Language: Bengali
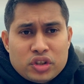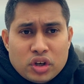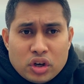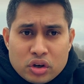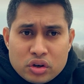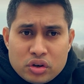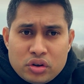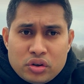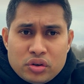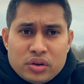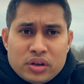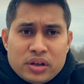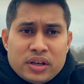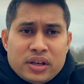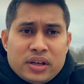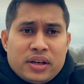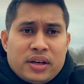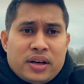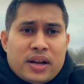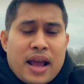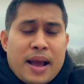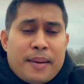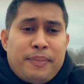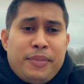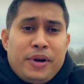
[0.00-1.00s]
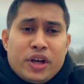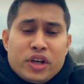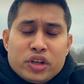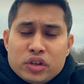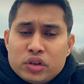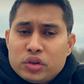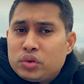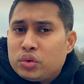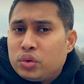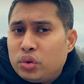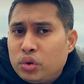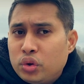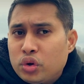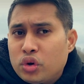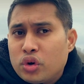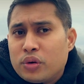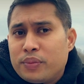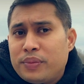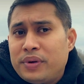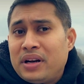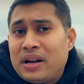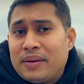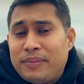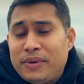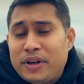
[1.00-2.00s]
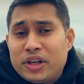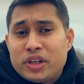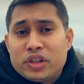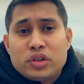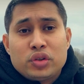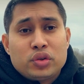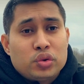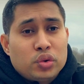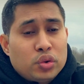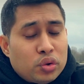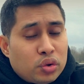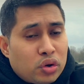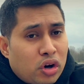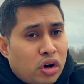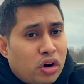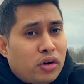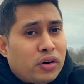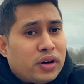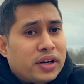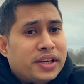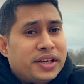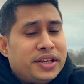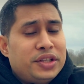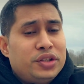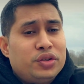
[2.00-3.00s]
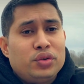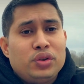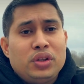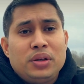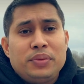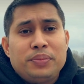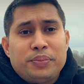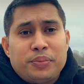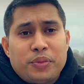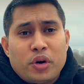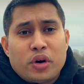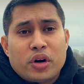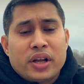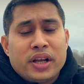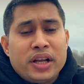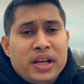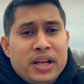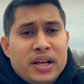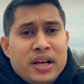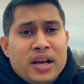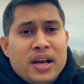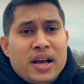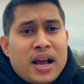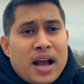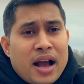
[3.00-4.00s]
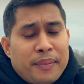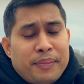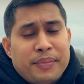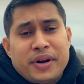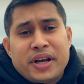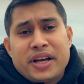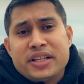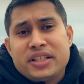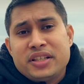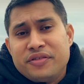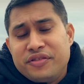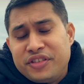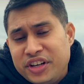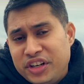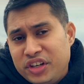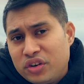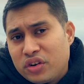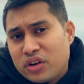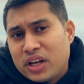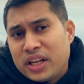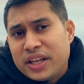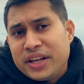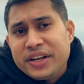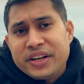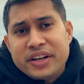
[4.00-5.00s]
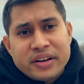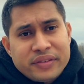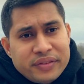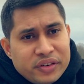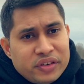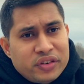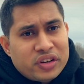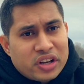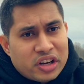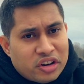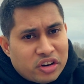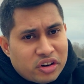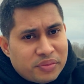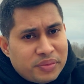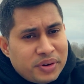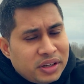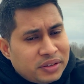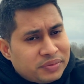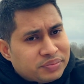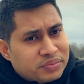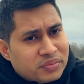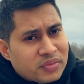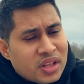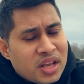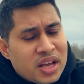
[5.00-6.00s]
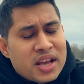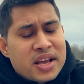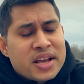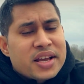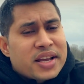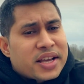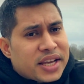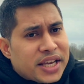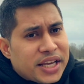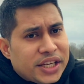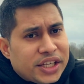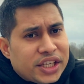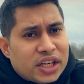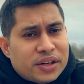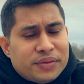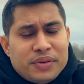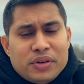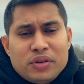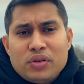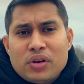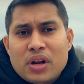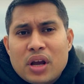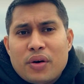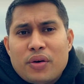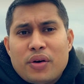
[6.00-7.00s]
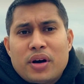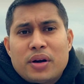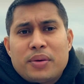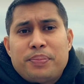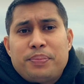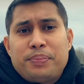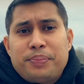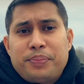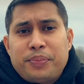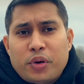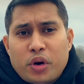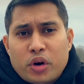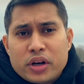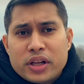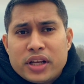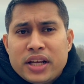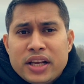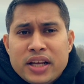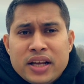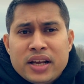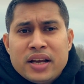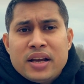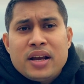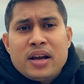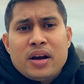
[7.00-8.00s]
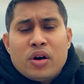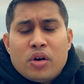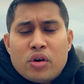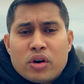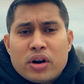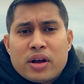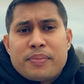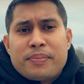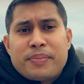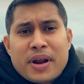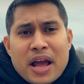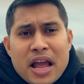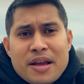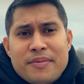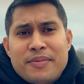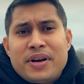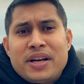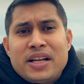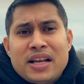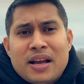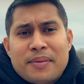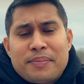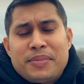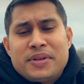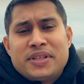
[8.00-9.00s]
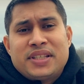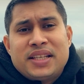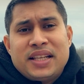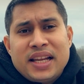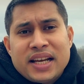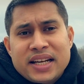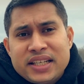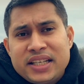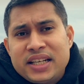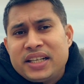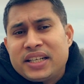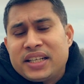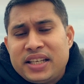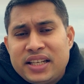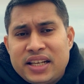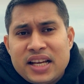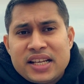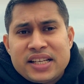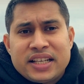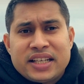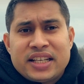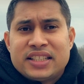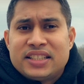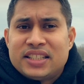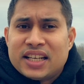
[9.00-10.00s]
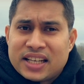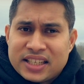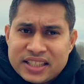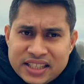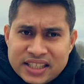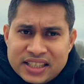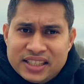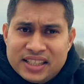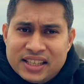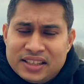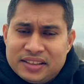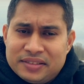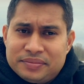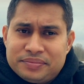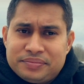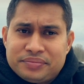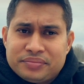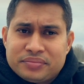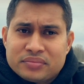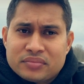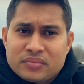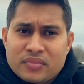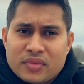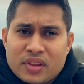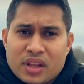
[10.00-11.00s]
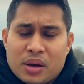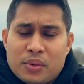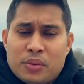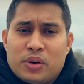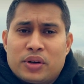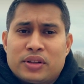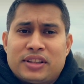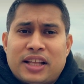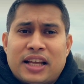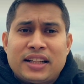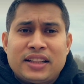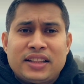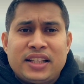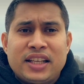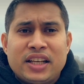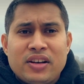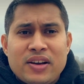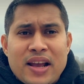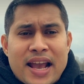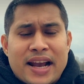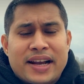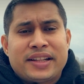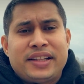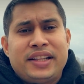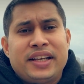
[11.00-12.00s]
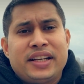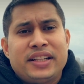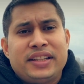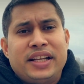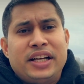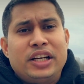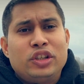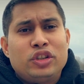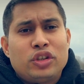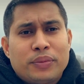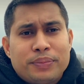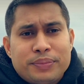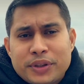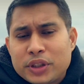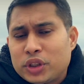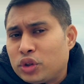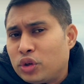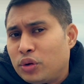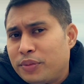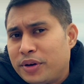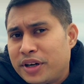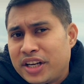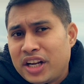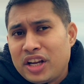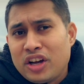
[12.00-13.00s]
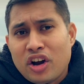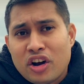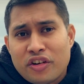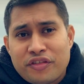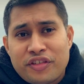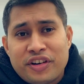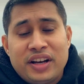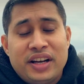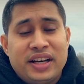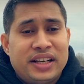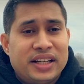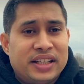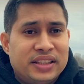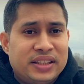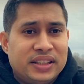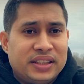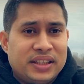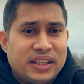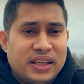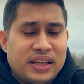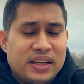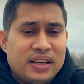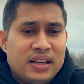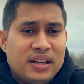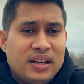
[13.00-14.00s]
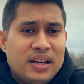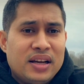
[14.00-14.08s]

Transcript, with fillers: যখন অ্যাপ্লিকেশন শুরু করবেন অ্যাপ্লিকেশন শুরু হওয়ার কিছুদিন পরে আপনাকে যে ভিডিও কলে ইন্টারভিউ নেওয়া হবে ইন্টারভিউ নেওয়ার পরে ওরা প্রাইমারি আপনি সিলেক্টেড কিনা সেটা জানিয়ে দেয় এবং তার থেকে এক থেকে দেড় সপ্তাহ সময় নেয় অফার লেটার দিতে